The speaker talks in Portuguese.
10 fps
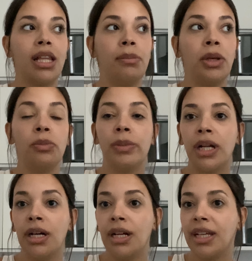ela é meio
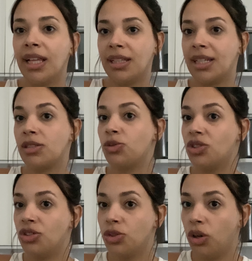branca e ela tá
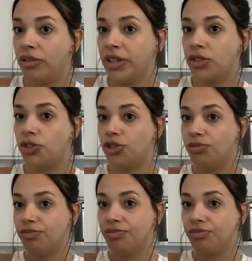suja de sorvete.